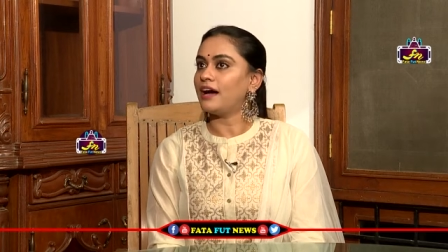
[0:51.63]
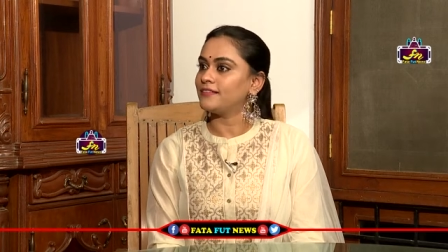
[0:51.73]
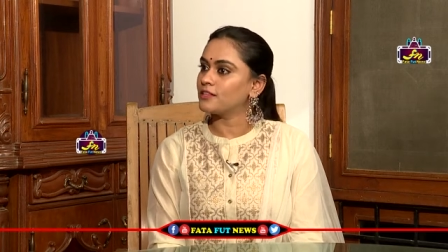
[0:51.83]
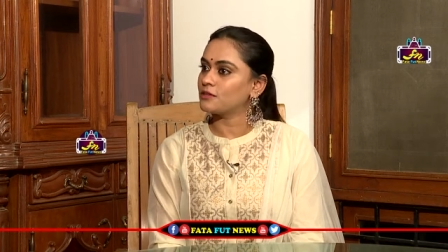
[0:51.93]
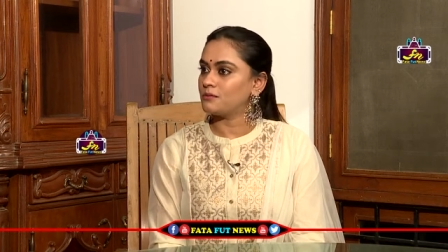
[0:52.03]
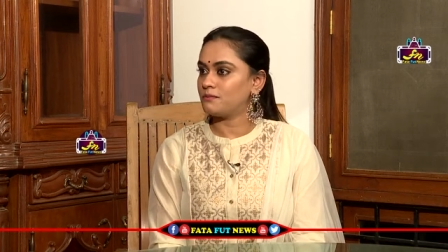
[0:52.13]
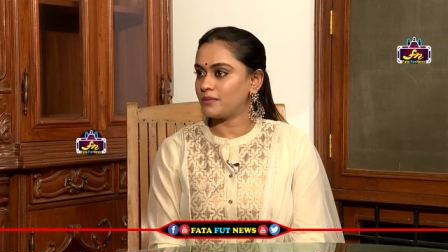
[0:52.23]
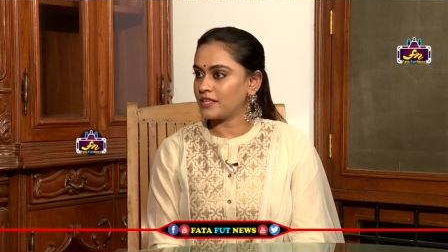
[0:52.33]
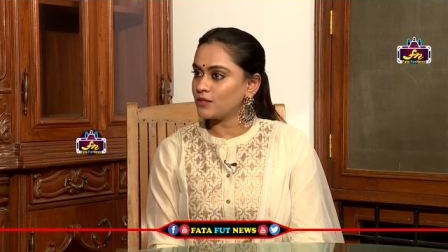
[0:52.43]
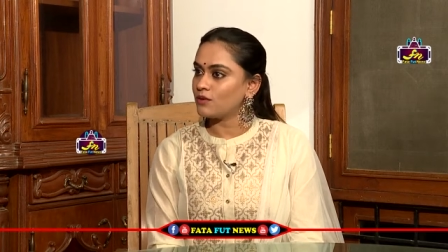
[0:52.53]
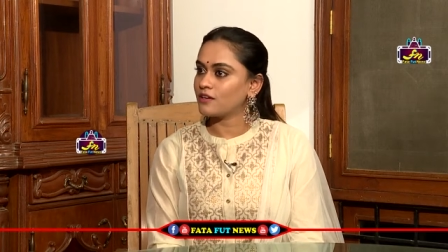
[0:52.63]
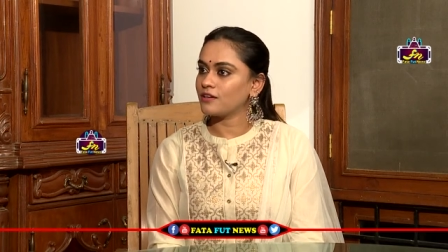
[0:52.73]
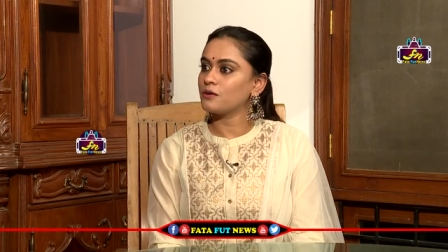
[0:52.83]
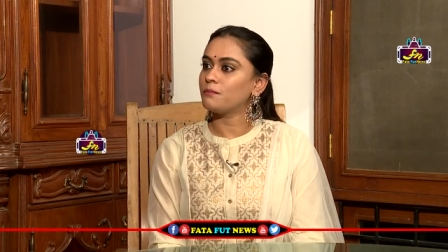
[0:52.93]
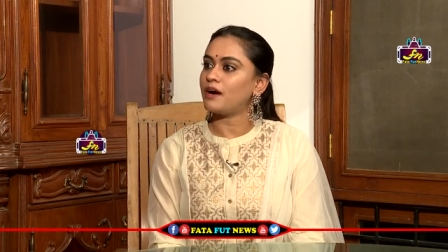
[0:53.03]
అందరూ ప్రతి
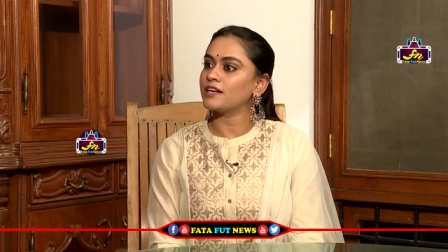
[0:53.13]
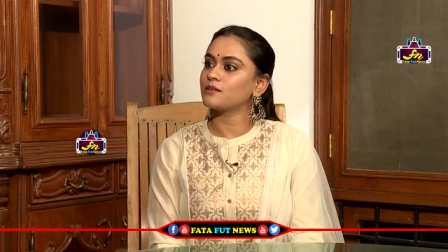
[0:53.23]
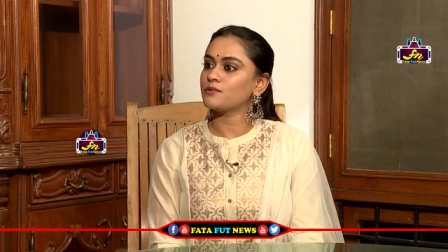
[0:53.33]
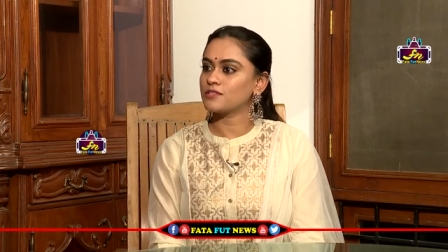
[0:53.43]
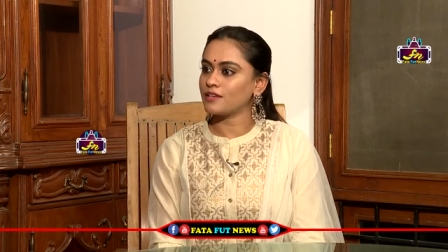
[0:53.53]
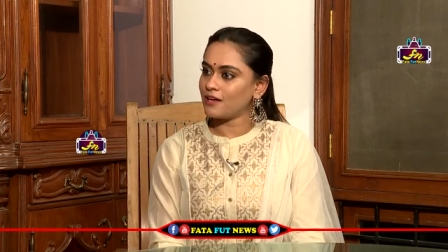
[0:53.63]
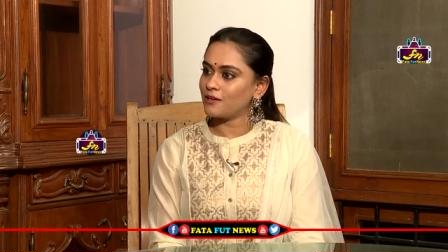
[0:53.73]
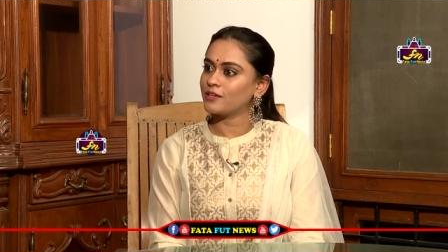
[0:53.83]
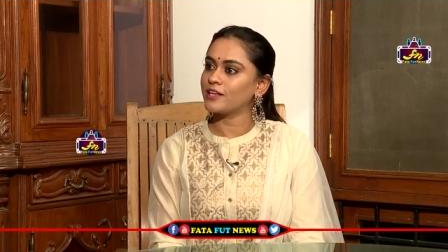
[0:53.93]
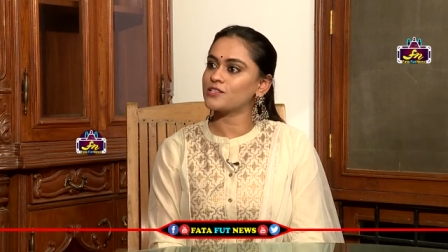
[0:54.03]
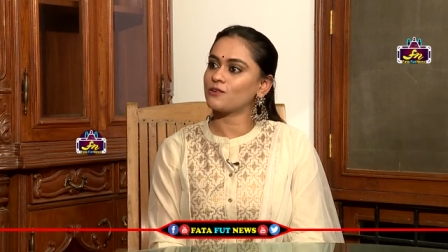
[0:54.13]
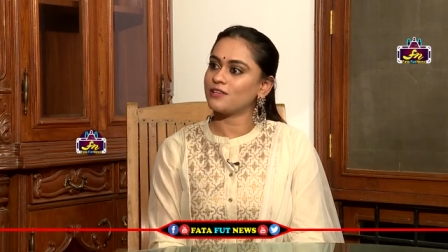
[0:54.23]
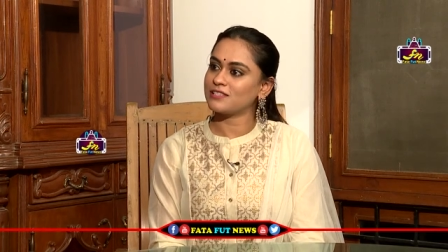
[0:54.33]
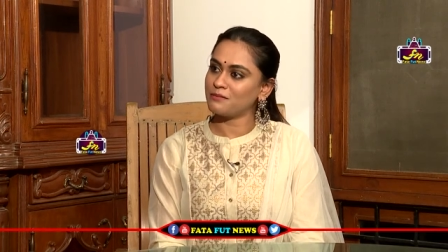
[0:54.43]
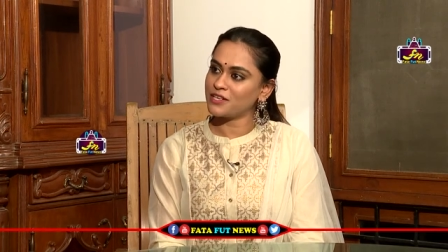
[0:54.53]
ఒక్కరూ పాఠ్య పుస్తకాల్లో
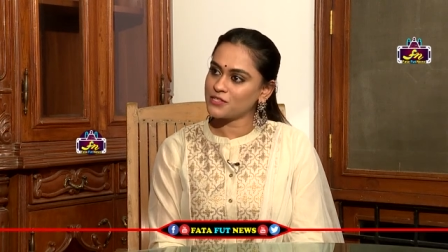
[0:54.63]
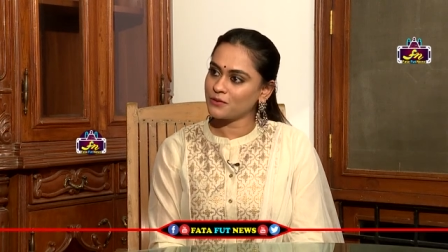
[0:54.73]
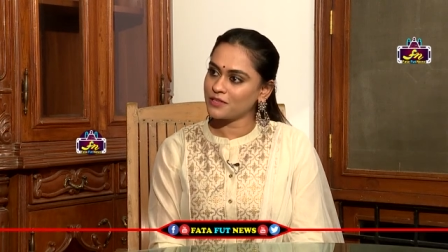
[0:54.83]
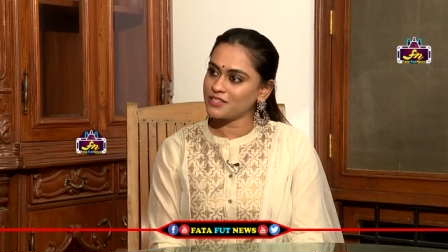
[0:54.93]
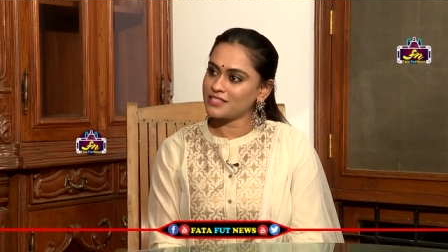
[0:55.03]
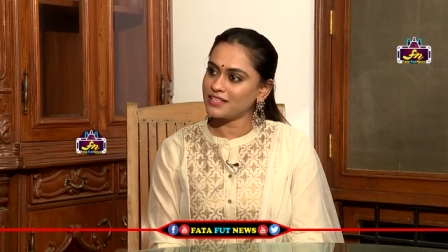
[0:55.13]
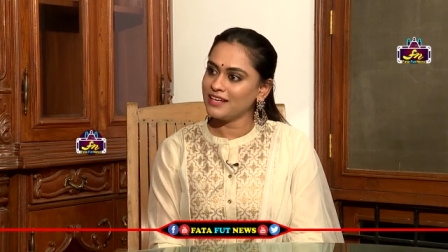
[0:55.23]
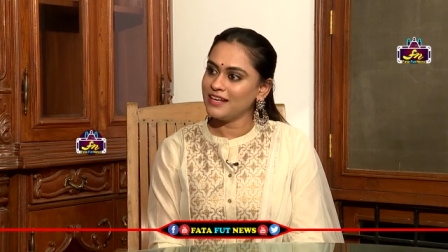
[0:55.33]
నేర్చుకోవాల్సిన మనిషి గురించి